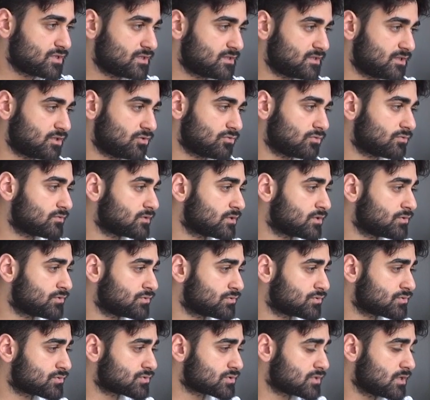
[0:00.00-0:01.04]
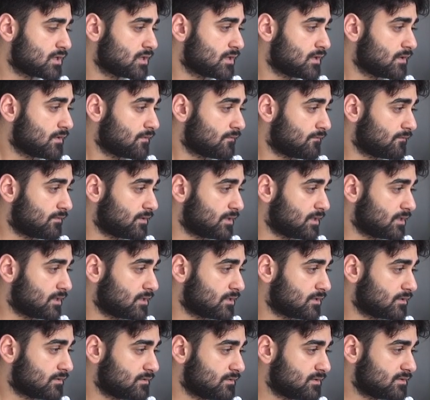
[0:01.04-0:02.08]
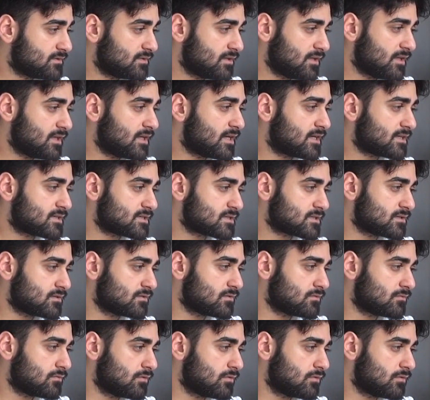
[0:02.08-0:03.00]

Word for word: 7'yi gönderiyoruz ve 7 eğer